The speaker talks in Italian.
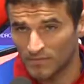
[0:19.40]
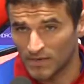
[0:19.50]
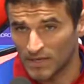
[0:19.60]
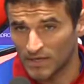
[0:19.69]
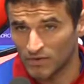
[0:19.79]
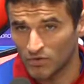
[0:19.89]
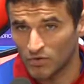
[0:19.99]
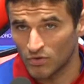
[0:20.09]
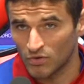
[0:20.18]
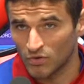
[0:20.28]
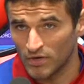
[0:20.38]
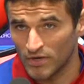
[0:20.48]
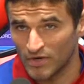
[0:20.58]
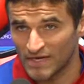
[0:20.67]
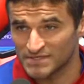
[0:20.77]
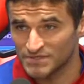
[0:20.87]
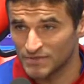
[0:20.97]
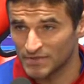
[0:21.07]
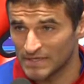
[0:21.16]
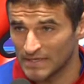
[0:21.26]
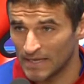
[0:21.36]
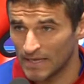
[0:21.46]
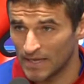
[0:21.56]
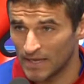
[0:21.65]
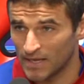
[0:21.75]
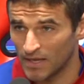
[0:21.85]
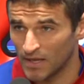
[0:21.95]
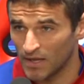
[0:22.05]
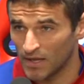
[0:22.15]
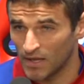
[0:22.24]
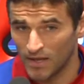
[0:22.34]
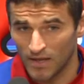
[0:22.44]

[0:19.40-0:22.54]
Magari no, non le occasioni che, che,